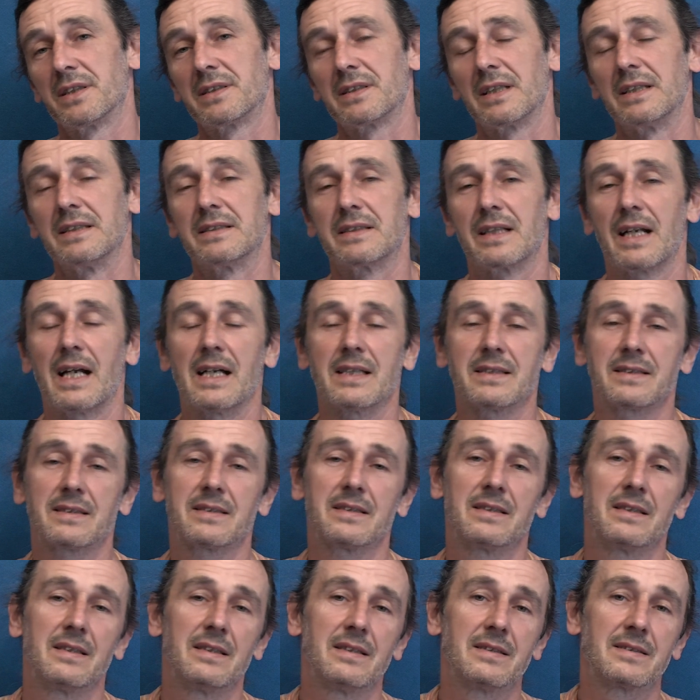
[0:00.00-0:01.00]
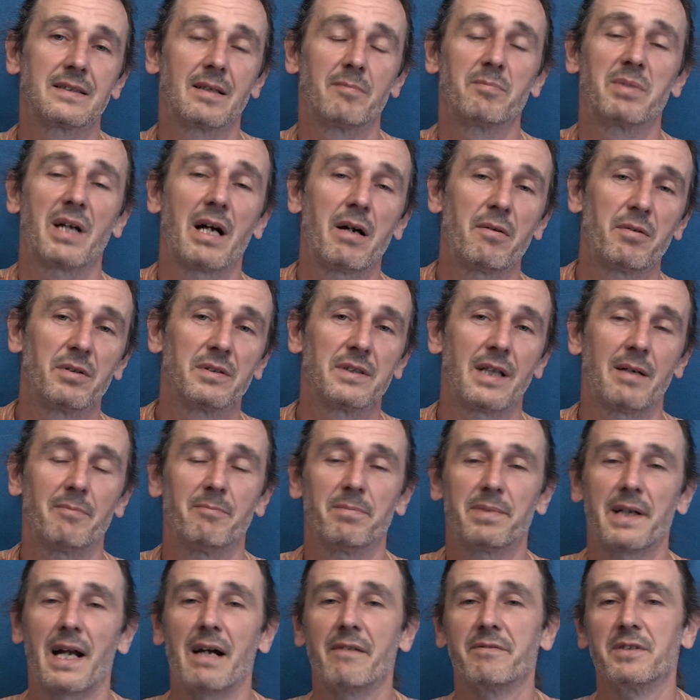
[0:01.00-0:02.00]
tej trasy zabrało nam
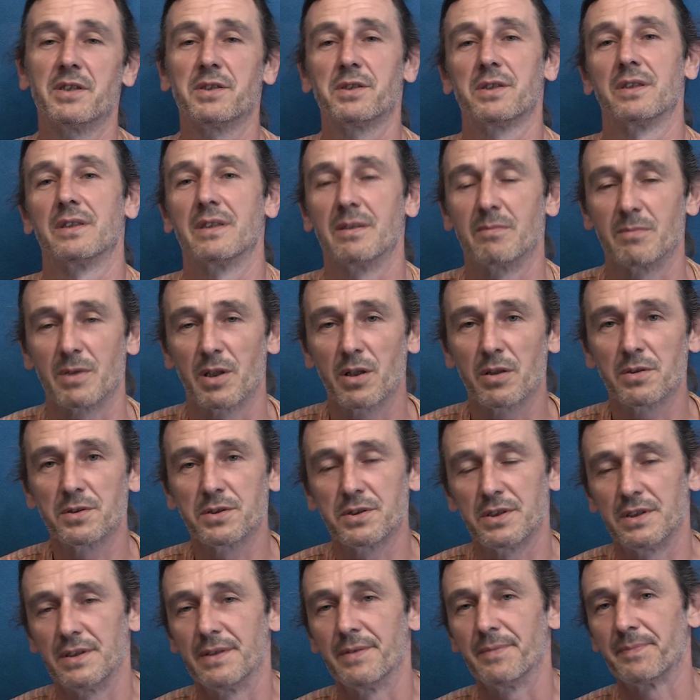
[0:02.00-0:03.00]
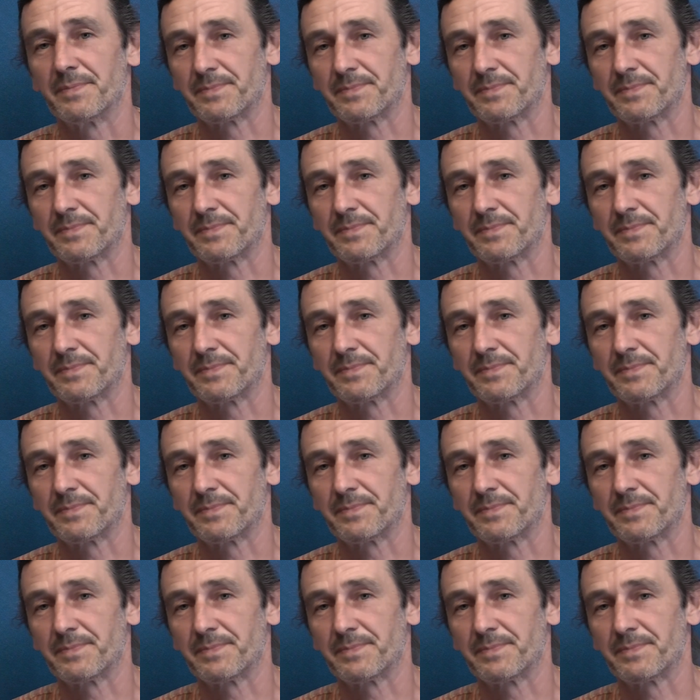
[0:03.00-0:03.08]
prawie 7 godzin.